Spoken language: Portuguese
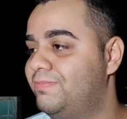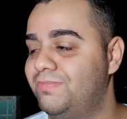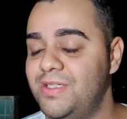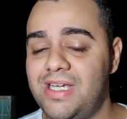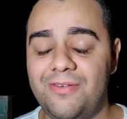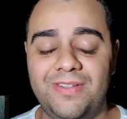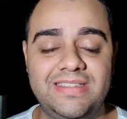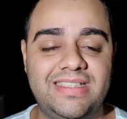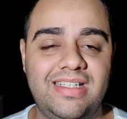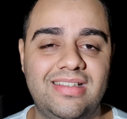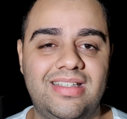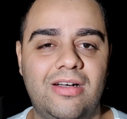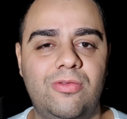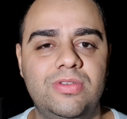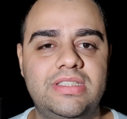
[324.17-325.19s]
ia
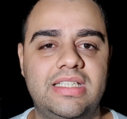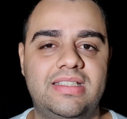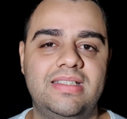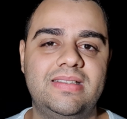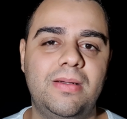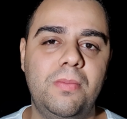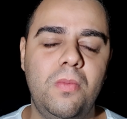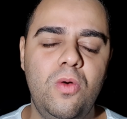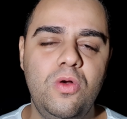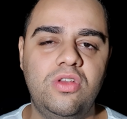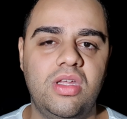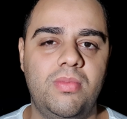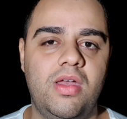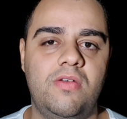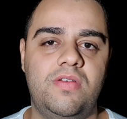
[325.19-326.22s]
facilitar com certeza muito
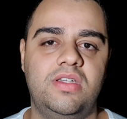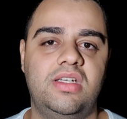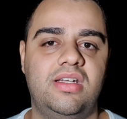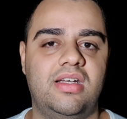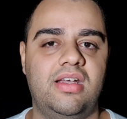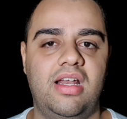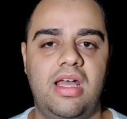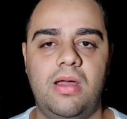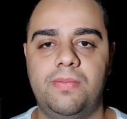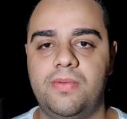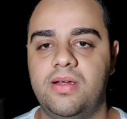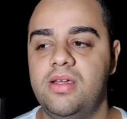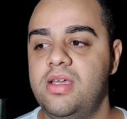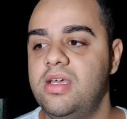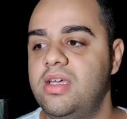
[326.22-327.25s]
a minha vida naquela época
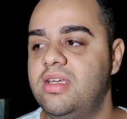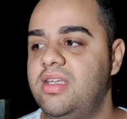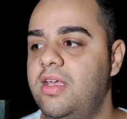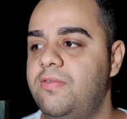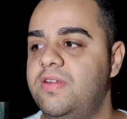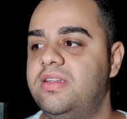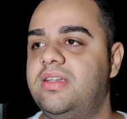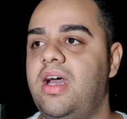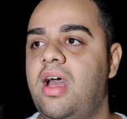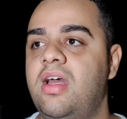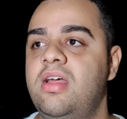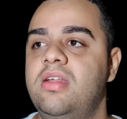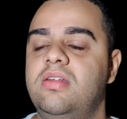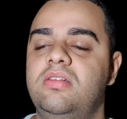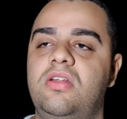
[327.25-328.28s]
e evitar
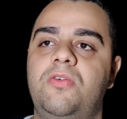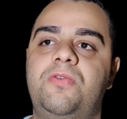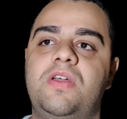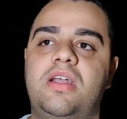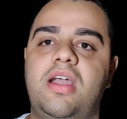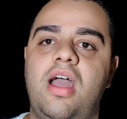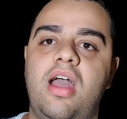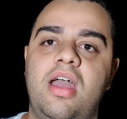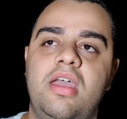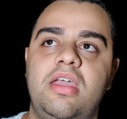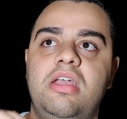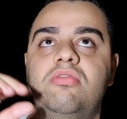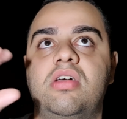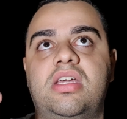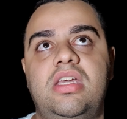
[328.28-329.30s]
de eu ficar
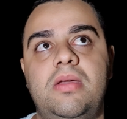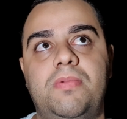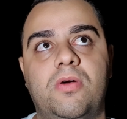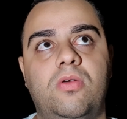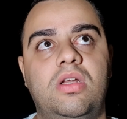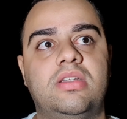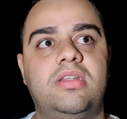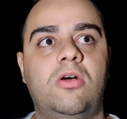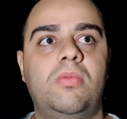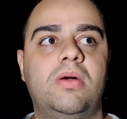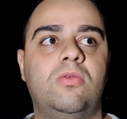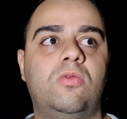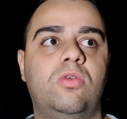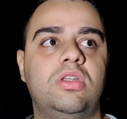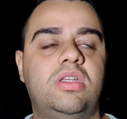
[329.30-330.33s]
indo aqui para coletar uma,
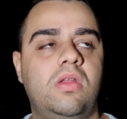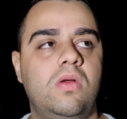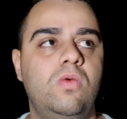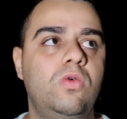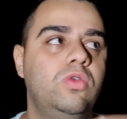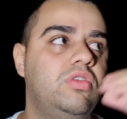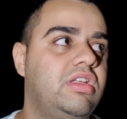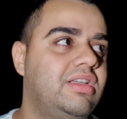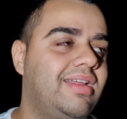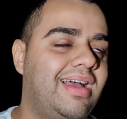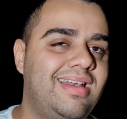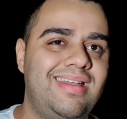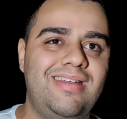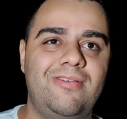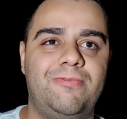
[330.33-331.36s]
um conteúdo, indo
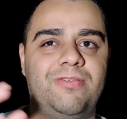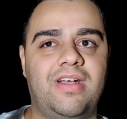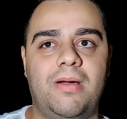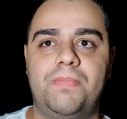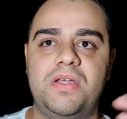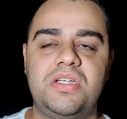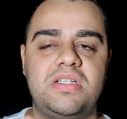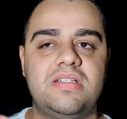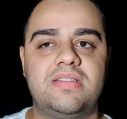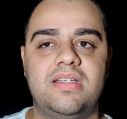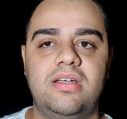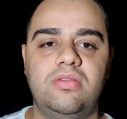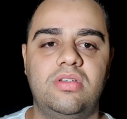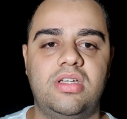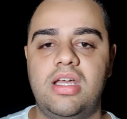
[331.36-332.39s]
ali, ficar
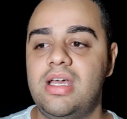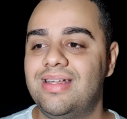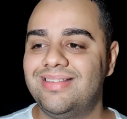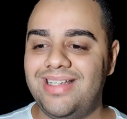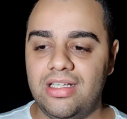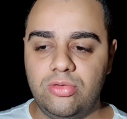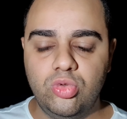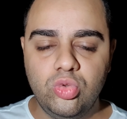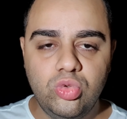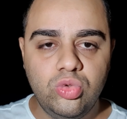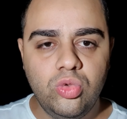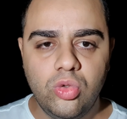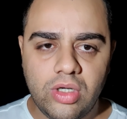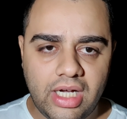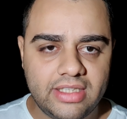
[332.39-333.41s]
pesquisando, né? Tá tudo
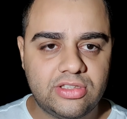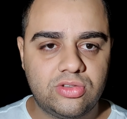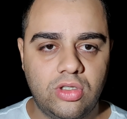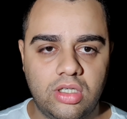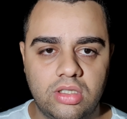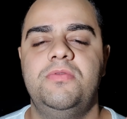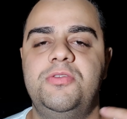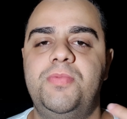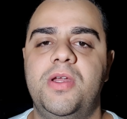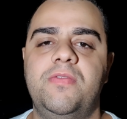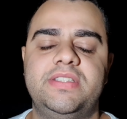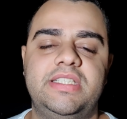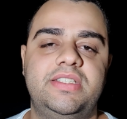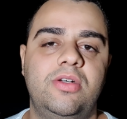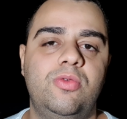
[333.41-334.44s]
num lugar só. Espero
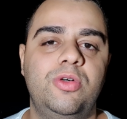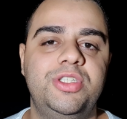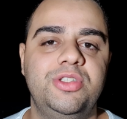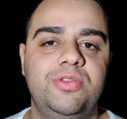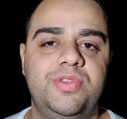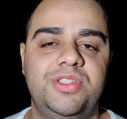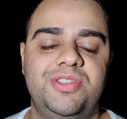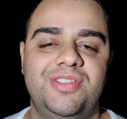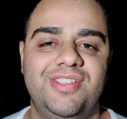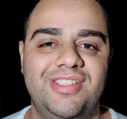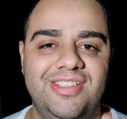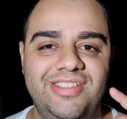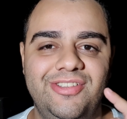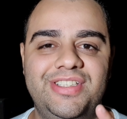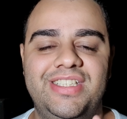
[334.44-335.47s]
que vocês tenham curtido o vídeo.
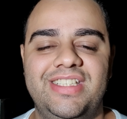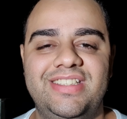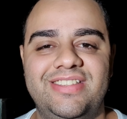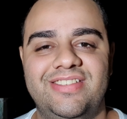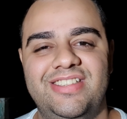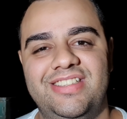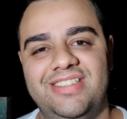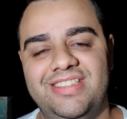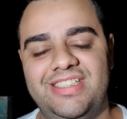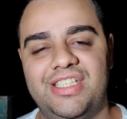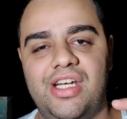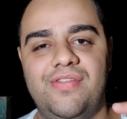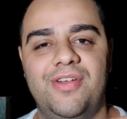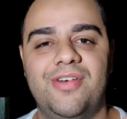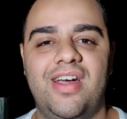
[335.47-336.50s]
Não esqueçam de se
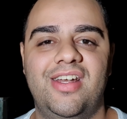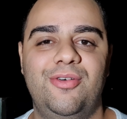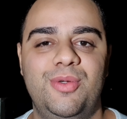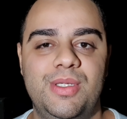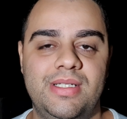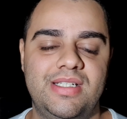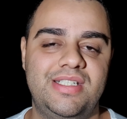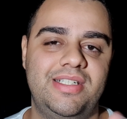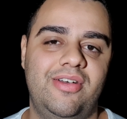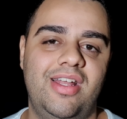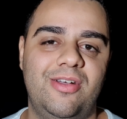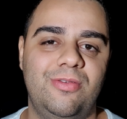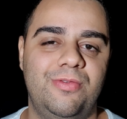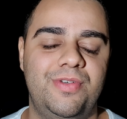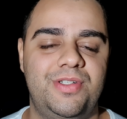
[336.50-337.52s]
inscrever no canal, deixar o
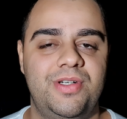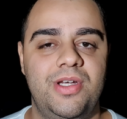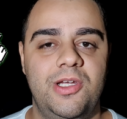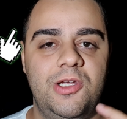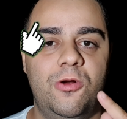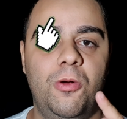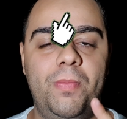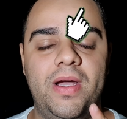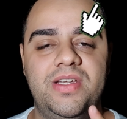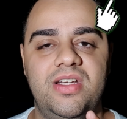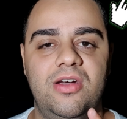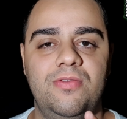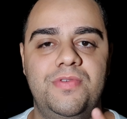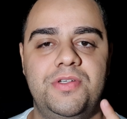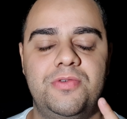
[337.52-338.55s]
like no vídeo e
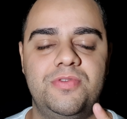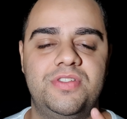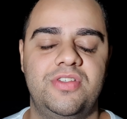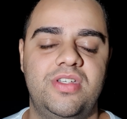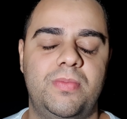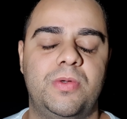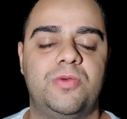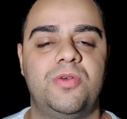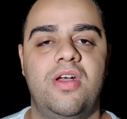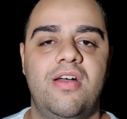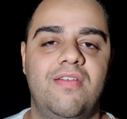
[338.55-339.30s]
compartilhar o vídeo com seus amigos.